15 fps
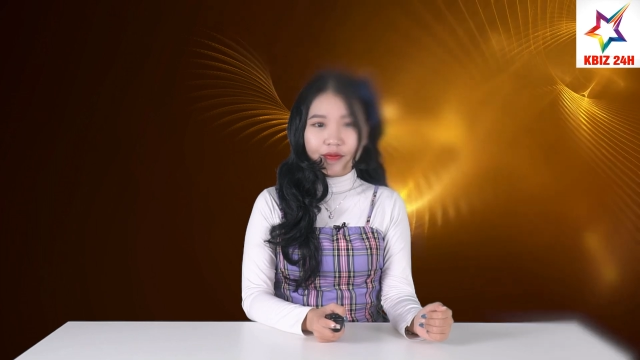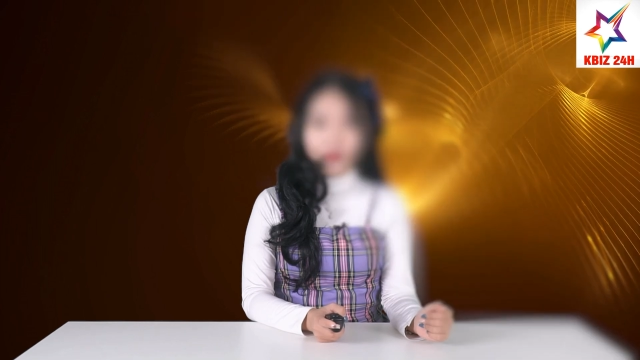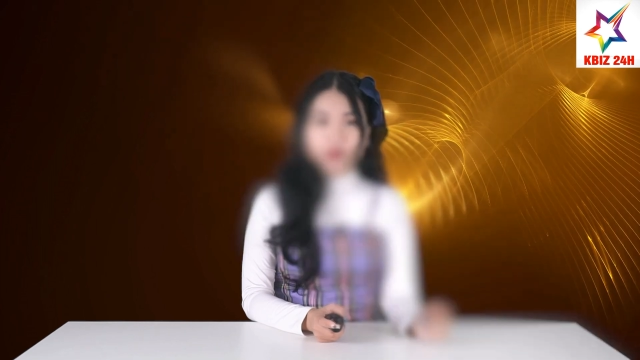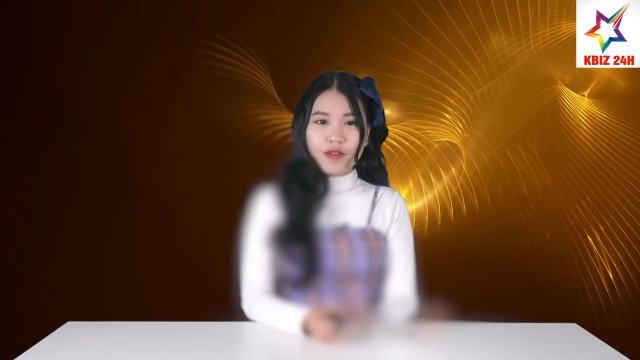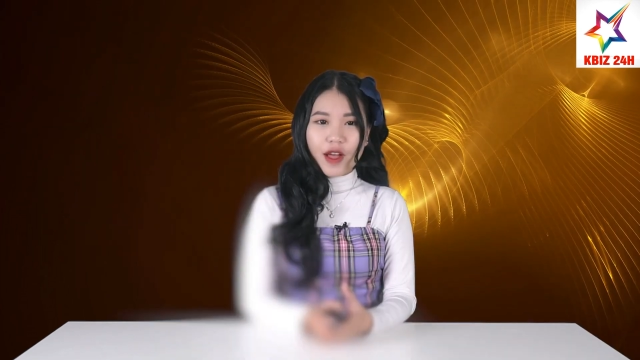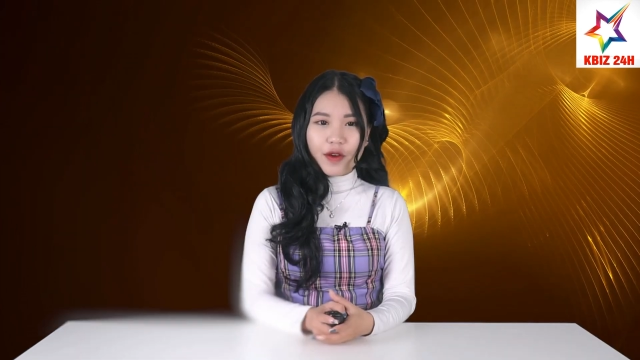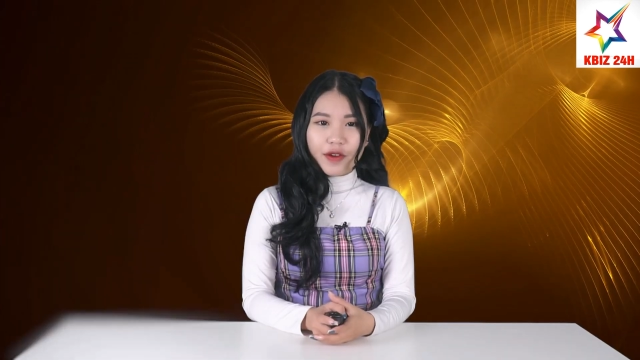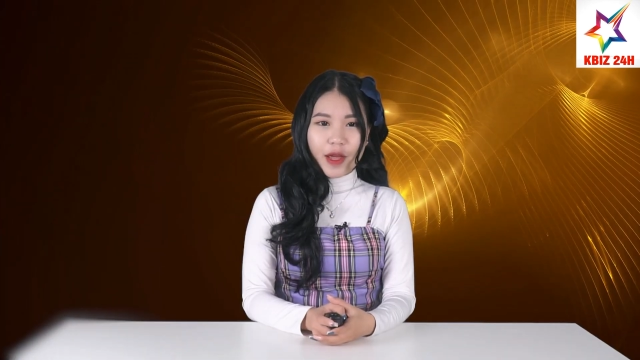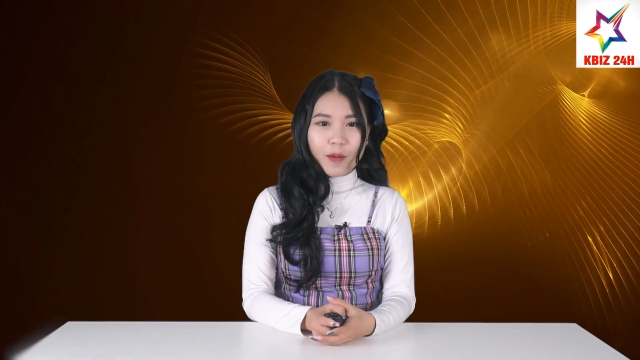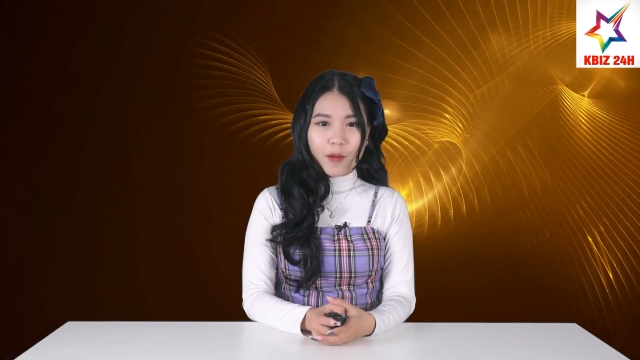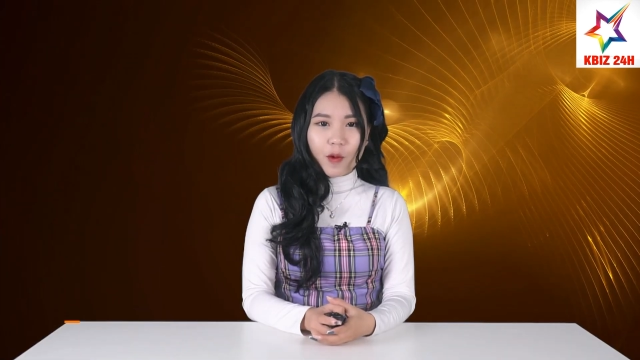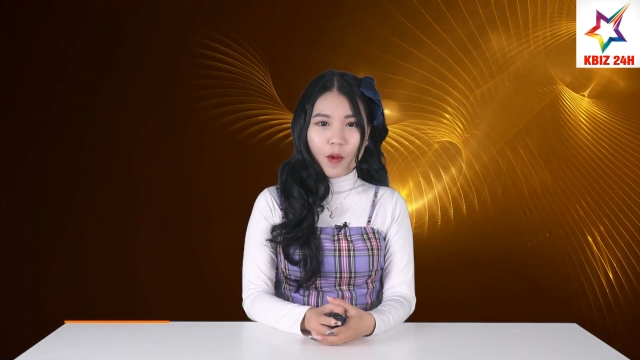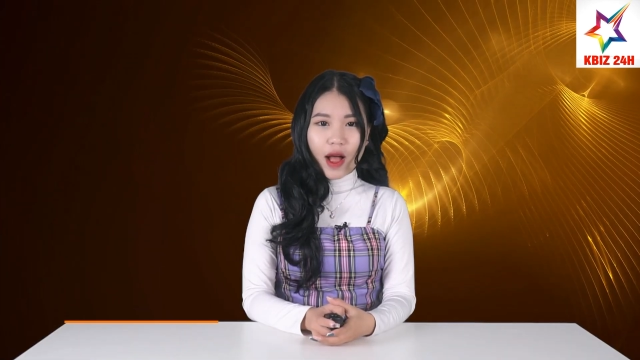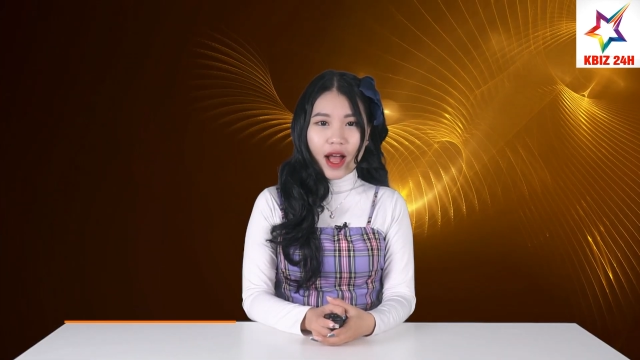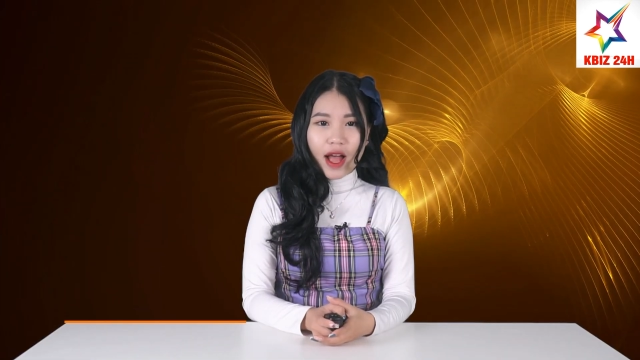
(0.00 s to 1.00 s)
Vào
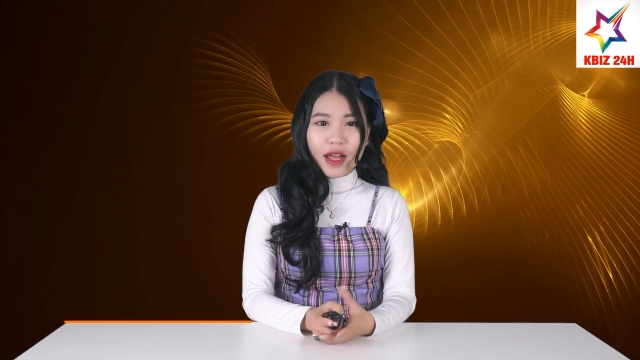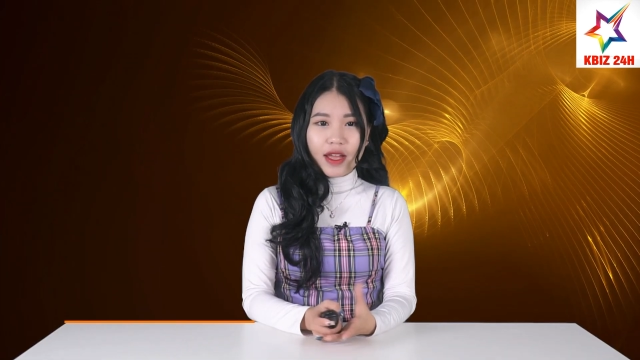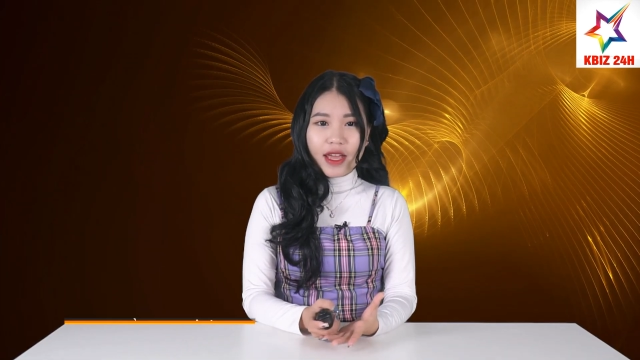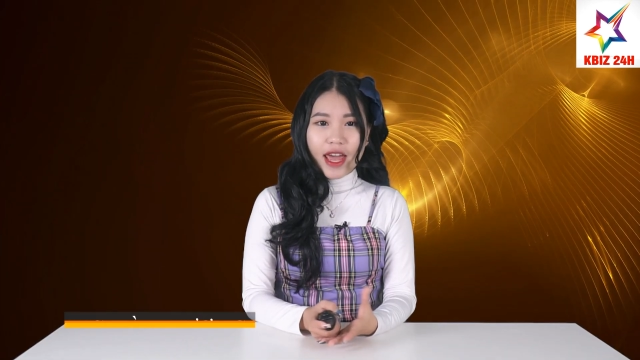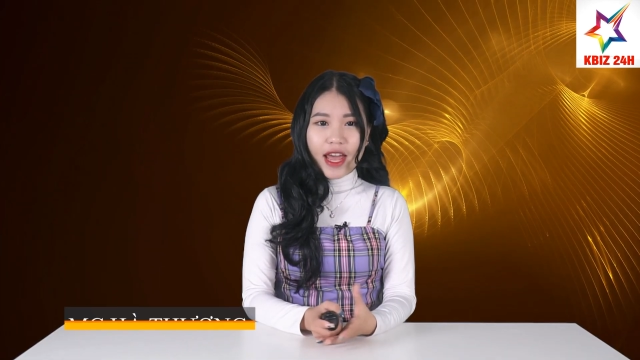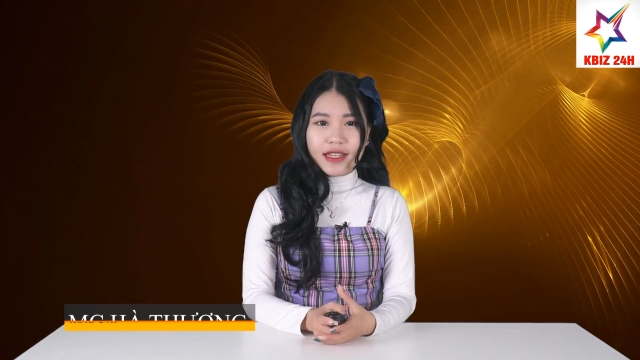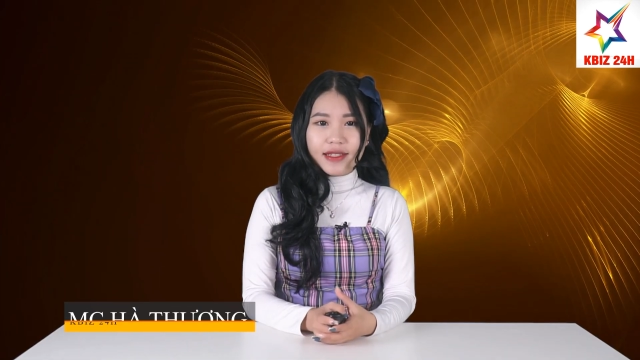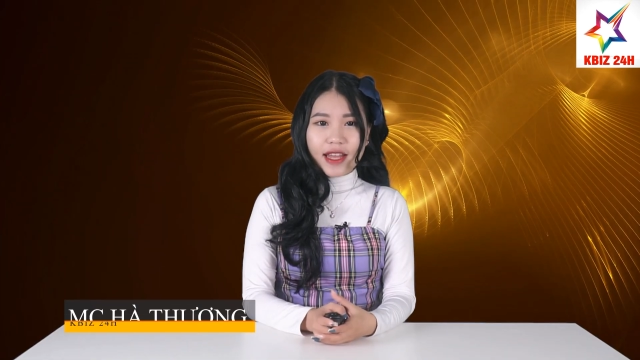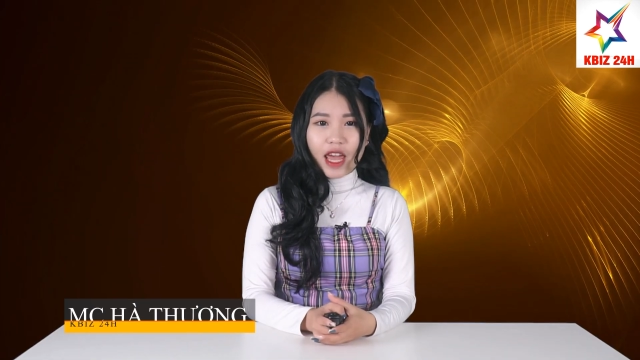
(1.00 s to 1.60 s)
đêm qua, ét